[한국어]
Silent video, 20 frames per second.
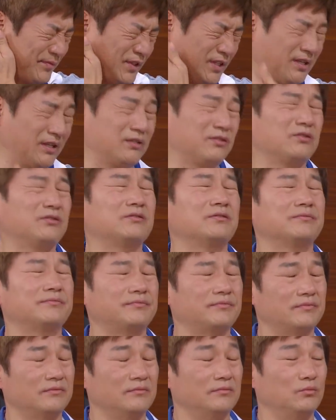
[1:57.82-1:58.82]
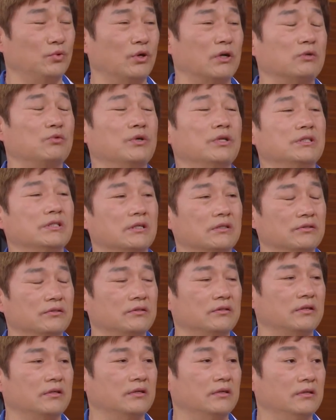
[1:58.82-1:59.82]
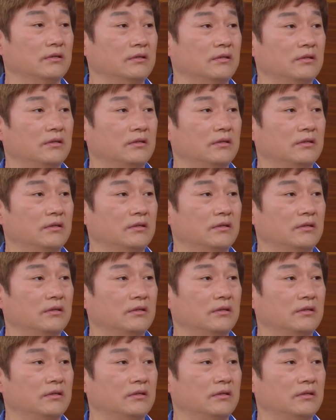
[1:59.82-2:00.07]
그래서 저 뭐라고 했냐 넌? 어?